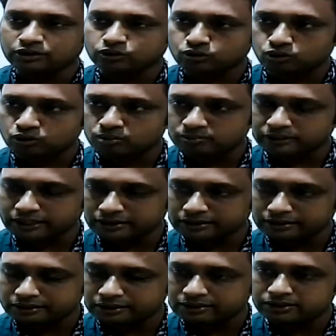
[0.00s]
আর ক্রোম
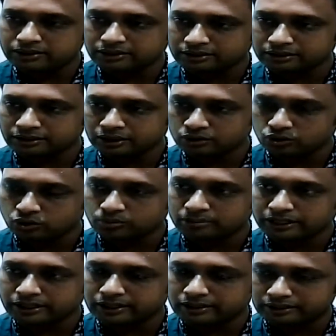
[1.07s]
ট্যানিং এর যে লেদার ক্রোম
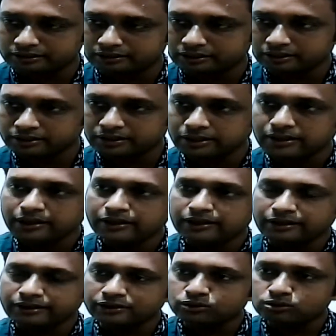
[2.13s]
ট্যান লেদার
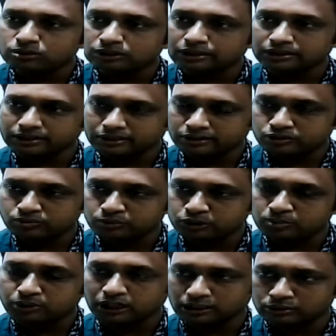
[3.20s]
এই দুটো লেদারের উপর
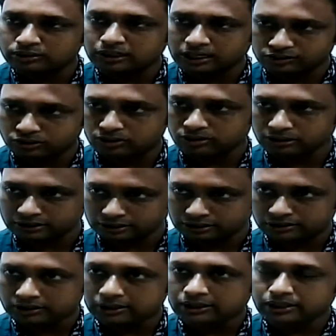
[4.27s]
ভালো কাজ করা
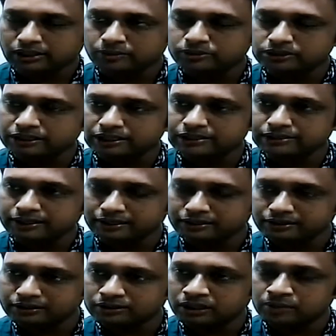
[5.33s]
যায় এবং সেই
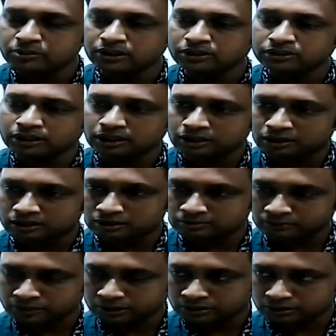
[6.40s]
ট্যানিং আমি
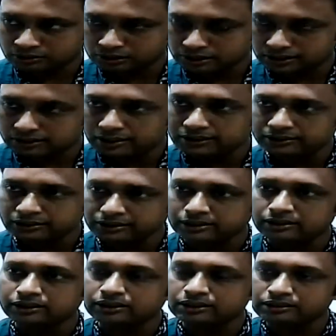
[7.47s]
চেন্নাই
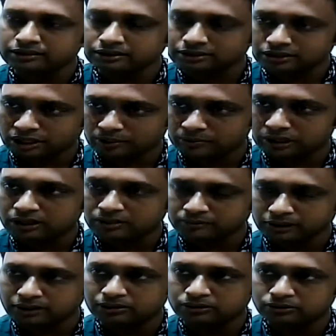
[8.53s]
থেকে সেই চামড়া
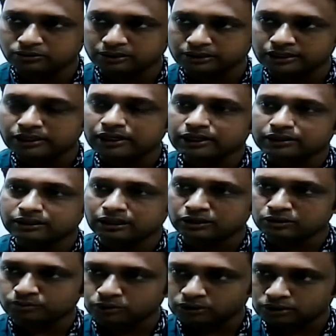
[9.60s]
আমদানি করে তার
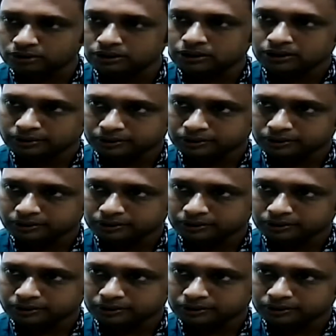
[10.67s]
উপর